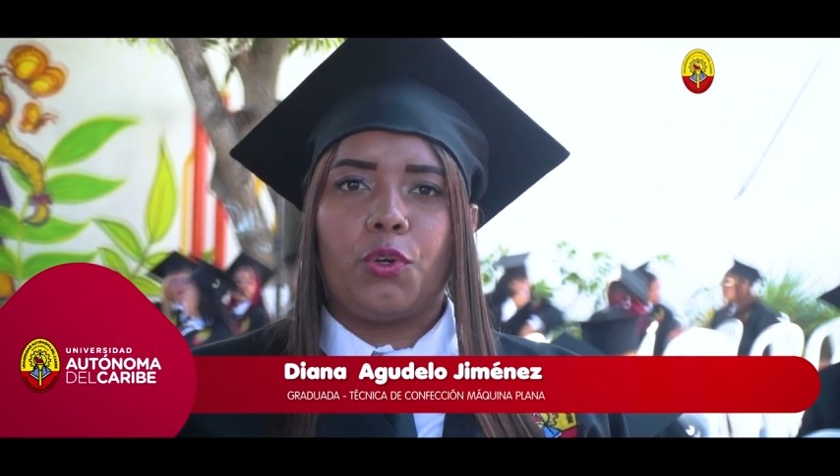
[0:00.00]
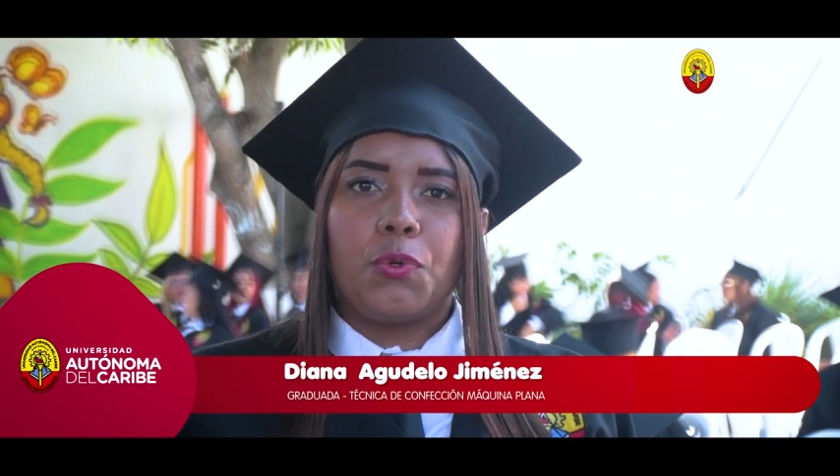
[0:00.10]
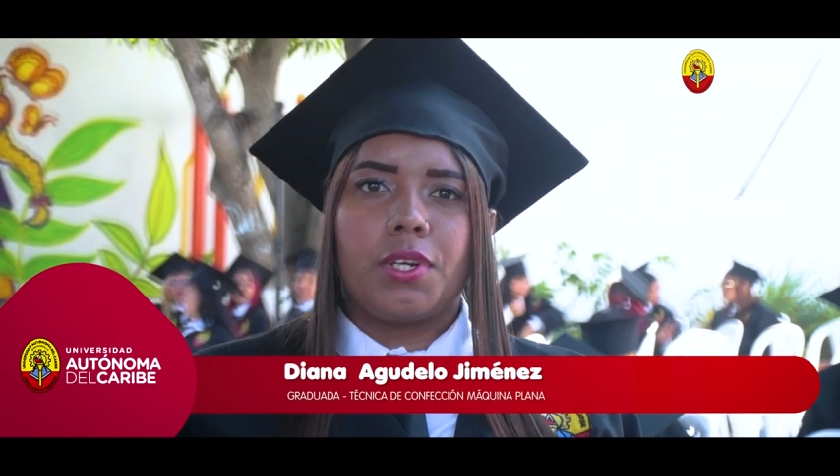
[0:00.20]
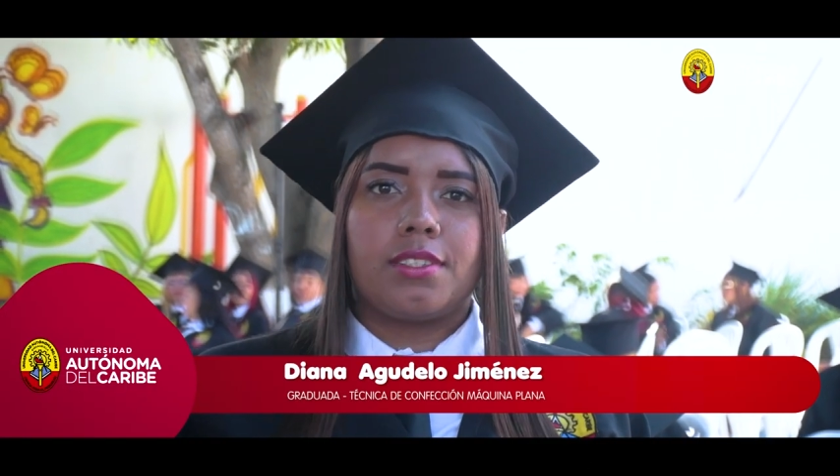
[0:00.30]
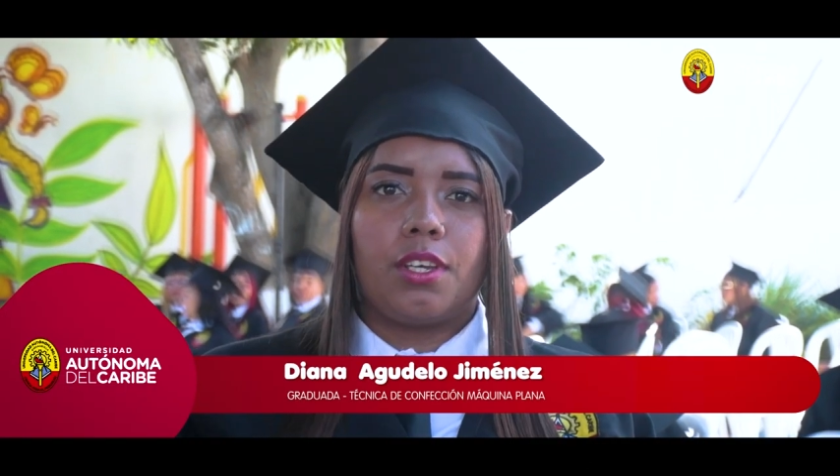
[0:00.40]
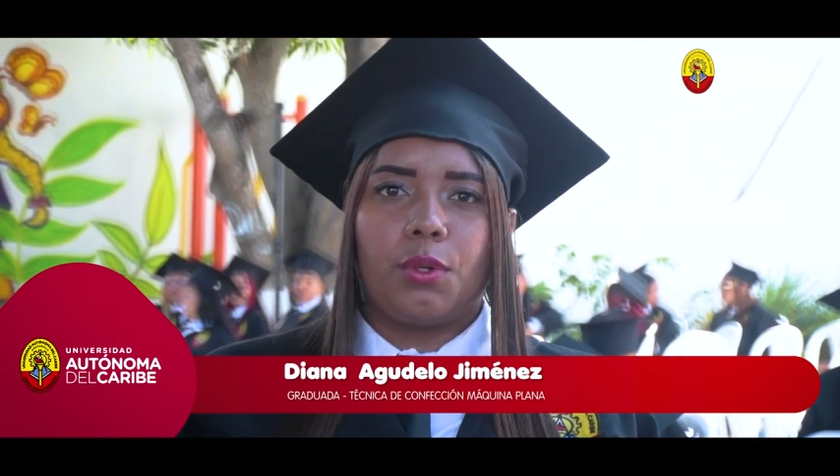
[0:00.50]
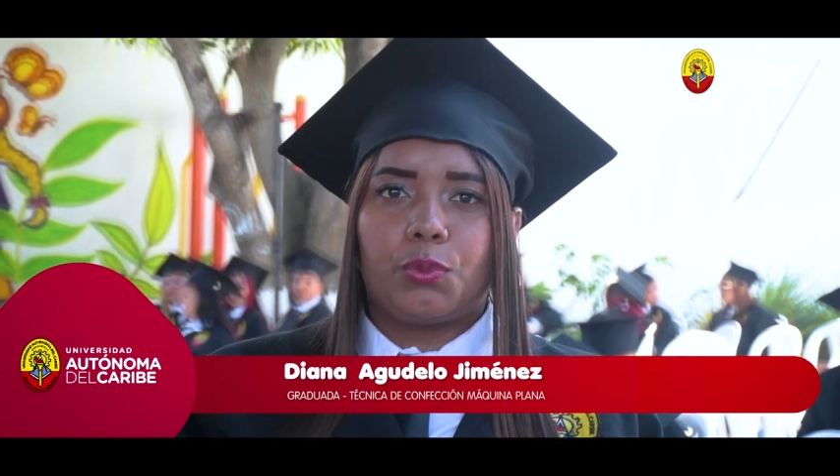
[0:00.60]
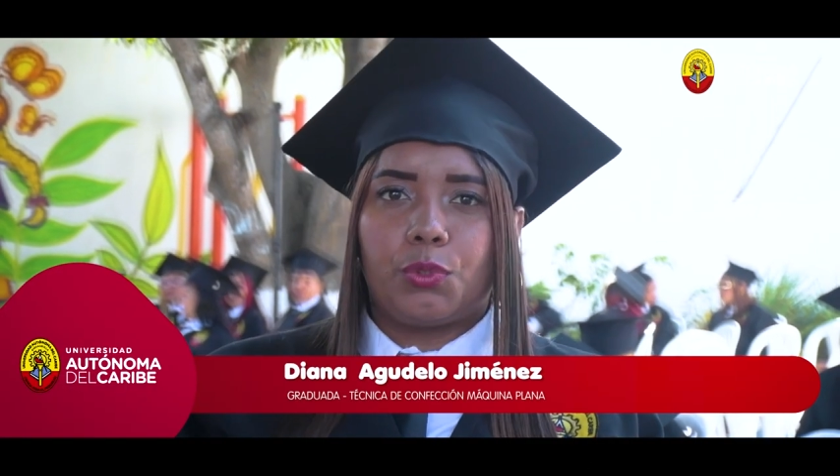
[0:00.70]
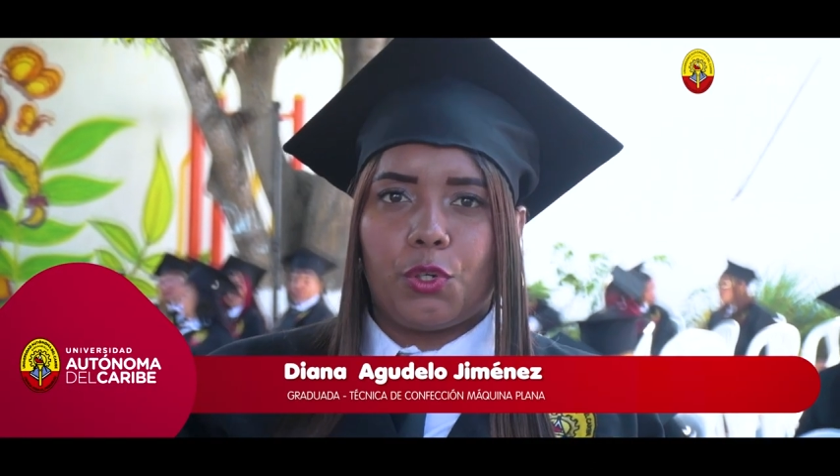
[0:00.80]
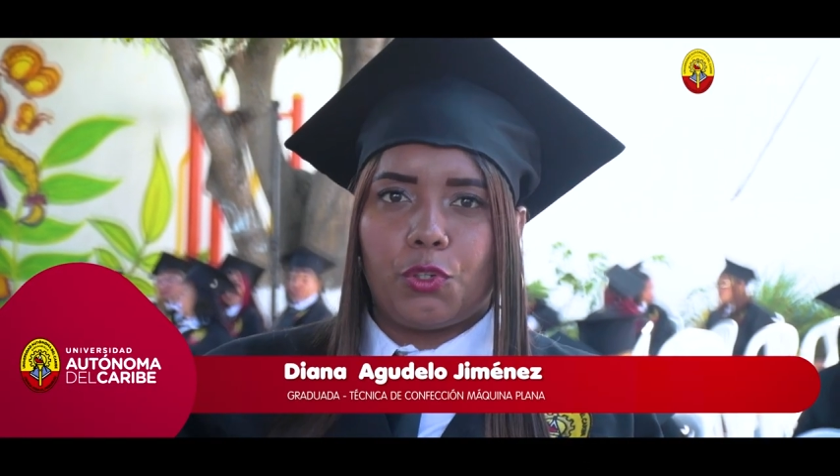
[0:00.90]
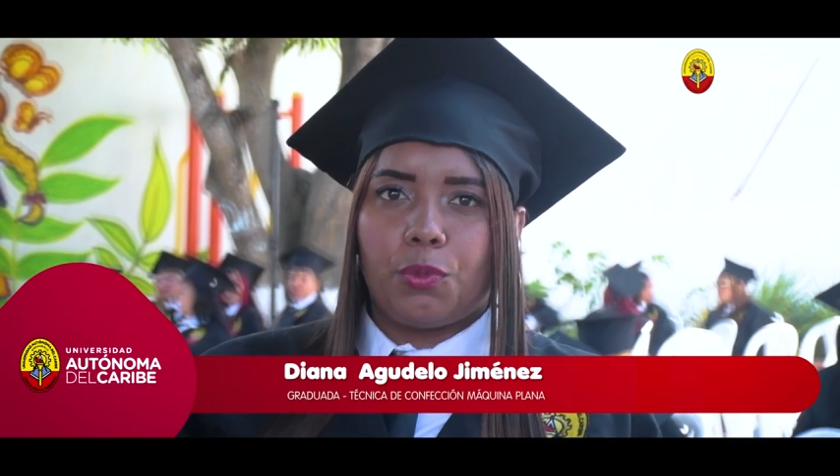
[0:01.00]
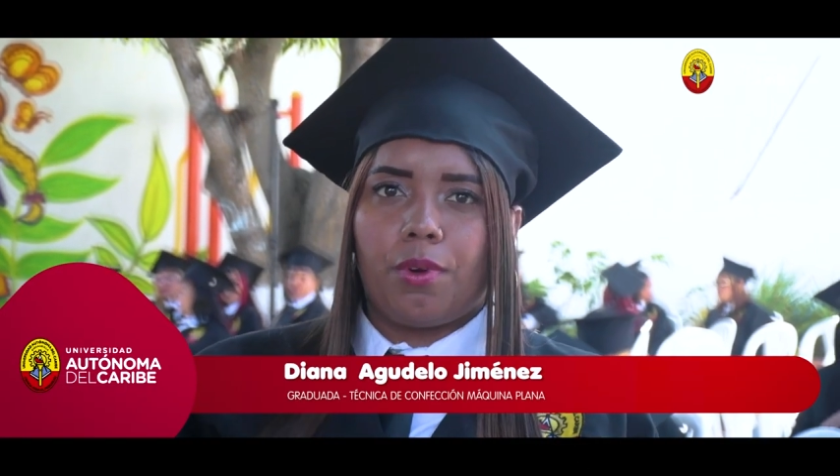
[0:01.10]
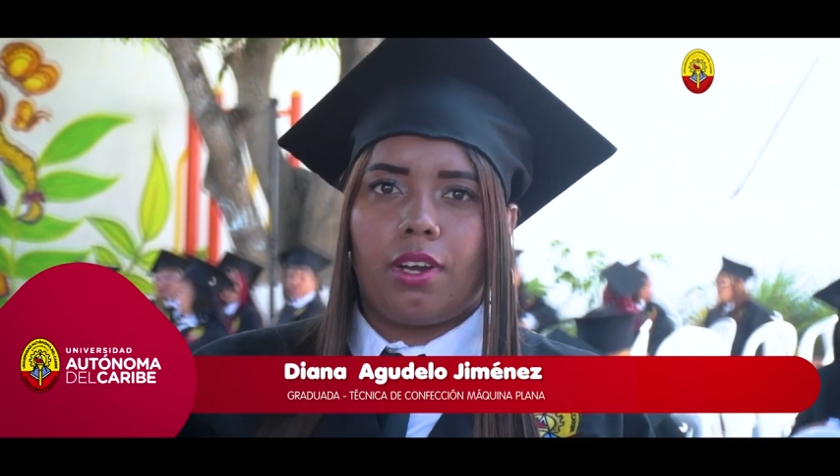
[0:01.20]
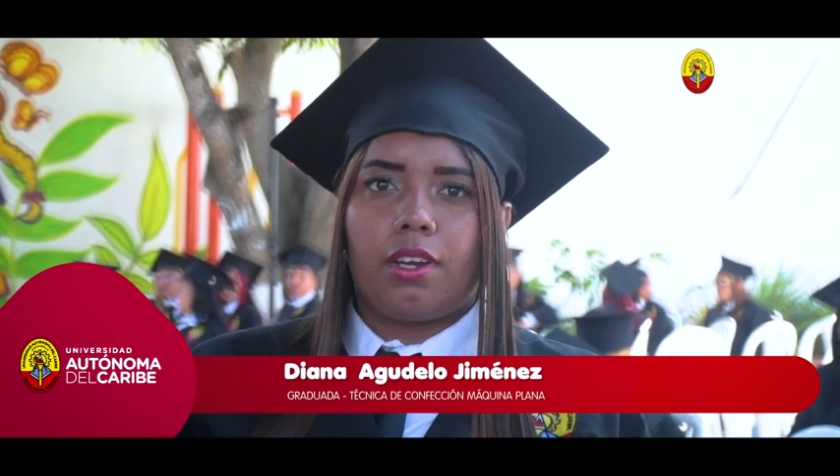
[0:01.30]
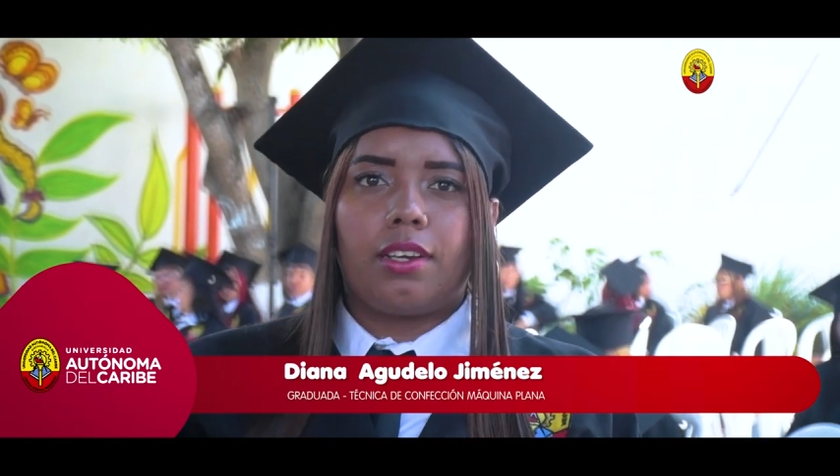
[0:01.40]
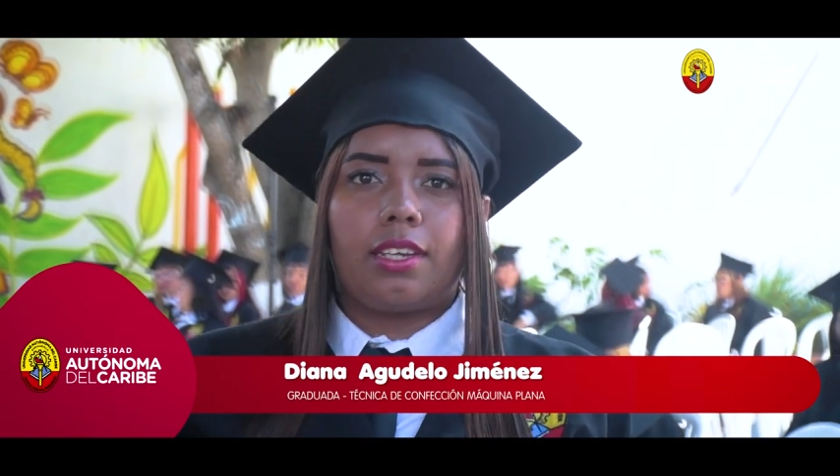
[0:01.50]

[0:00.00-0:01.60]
la Universidad Autónoma